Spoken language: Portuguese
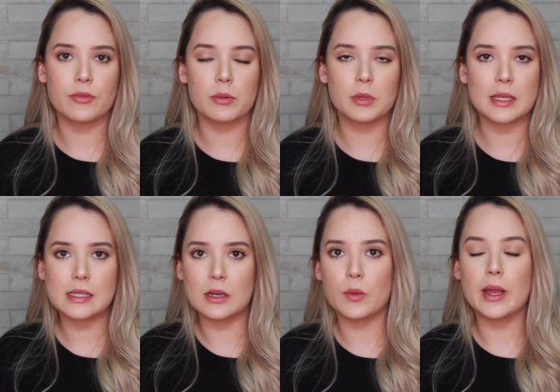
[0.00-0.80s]

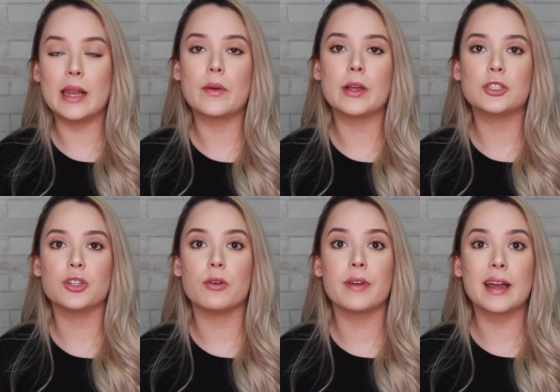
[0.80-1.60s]
formulação. Ele é um
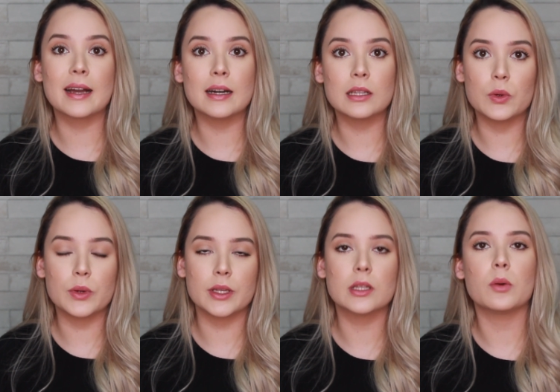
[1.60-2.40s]
retinol vegano,
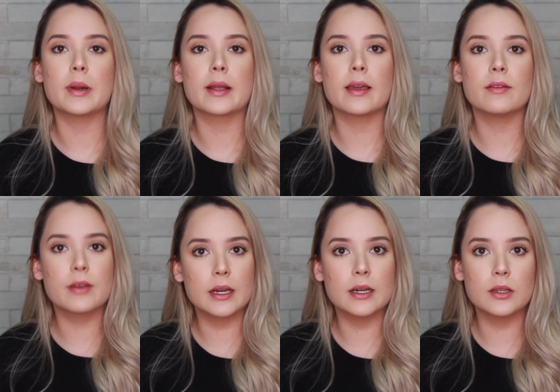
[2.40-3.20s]
então para quem é
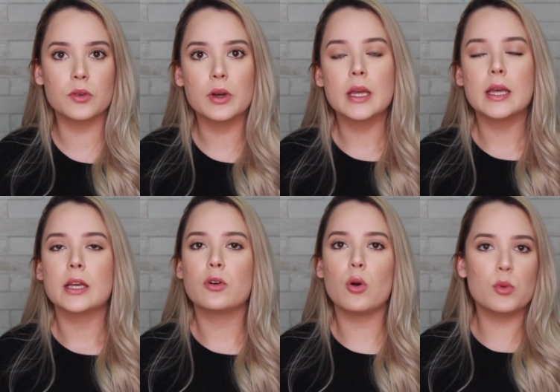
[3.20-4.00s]
vegano,
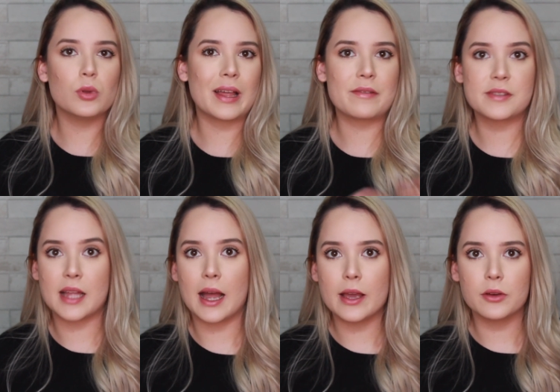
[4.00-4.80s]
como um
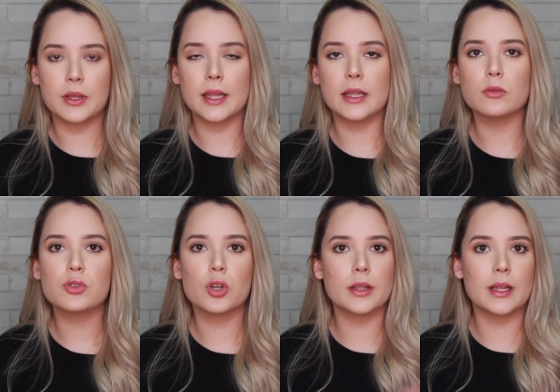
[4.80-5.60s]
lifestyle, né? Não
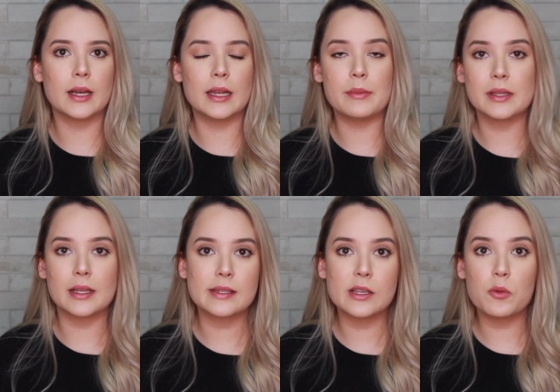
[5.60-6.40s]
só na
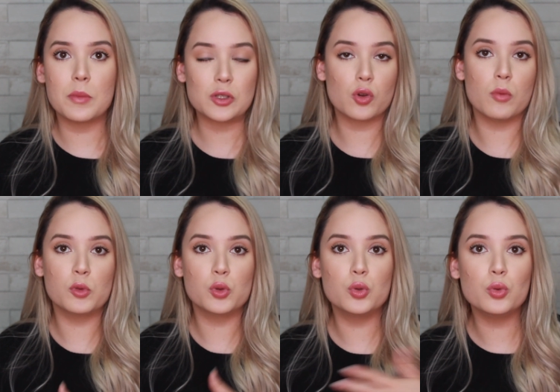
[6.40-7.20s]
alimentação, mas
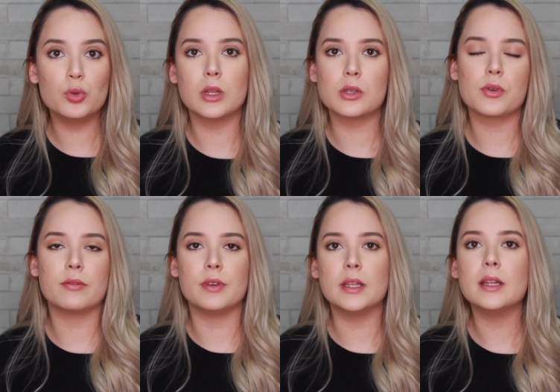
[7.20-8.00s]
como tudo na sua
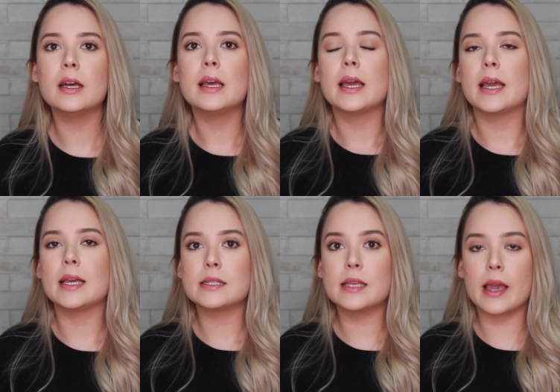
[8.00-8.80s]
vida.
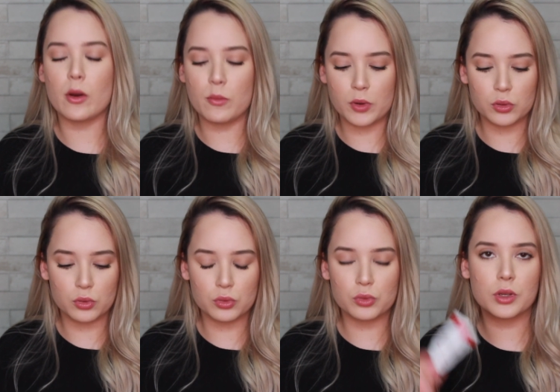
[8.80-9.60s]
Esse é um
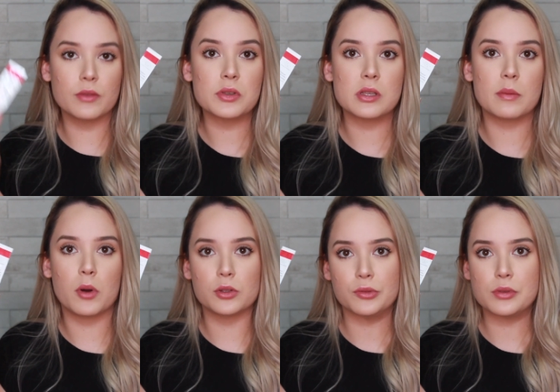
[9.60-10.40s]
produto que você
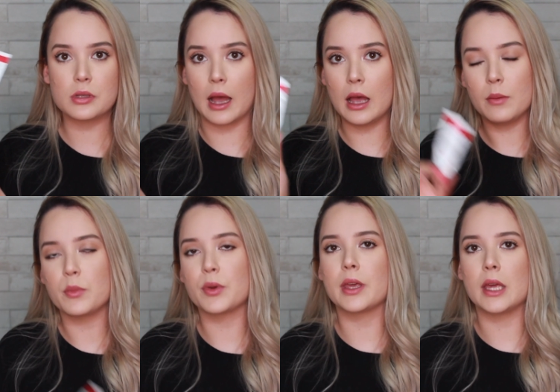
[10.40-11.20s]
pode usar,
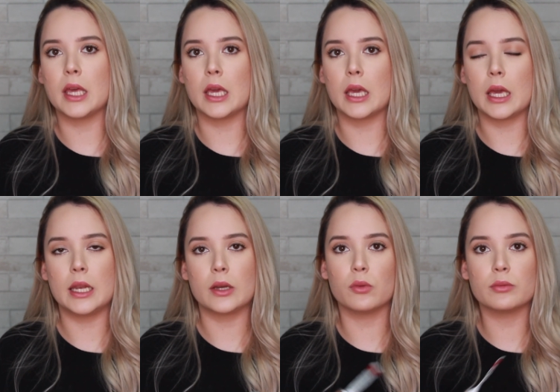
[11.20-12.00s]
porque
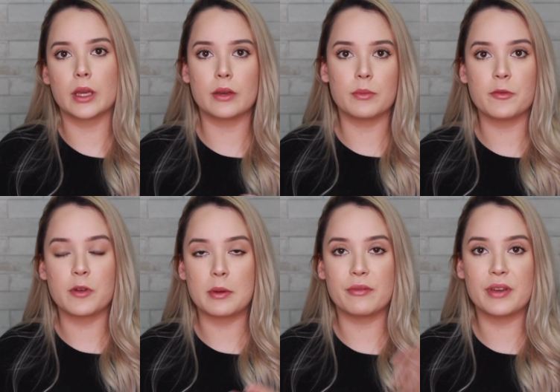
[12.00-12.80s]
ele contém uma
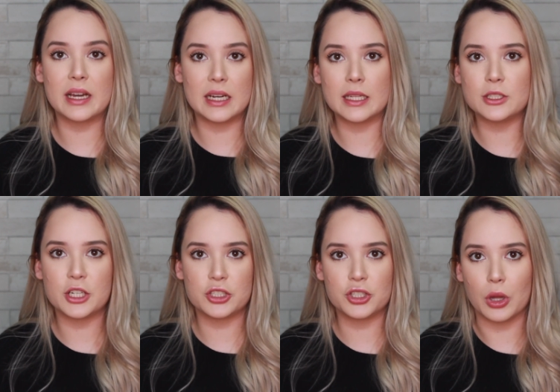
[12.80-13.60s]
forma vegana de
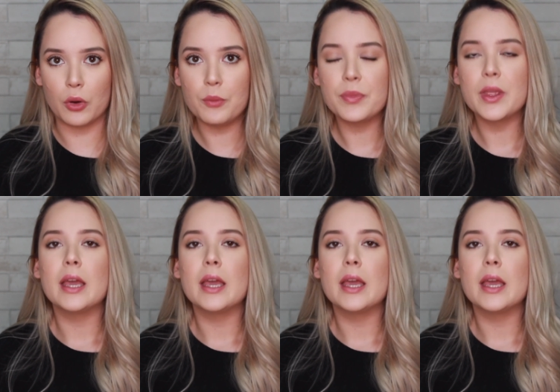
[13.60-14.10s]
retinol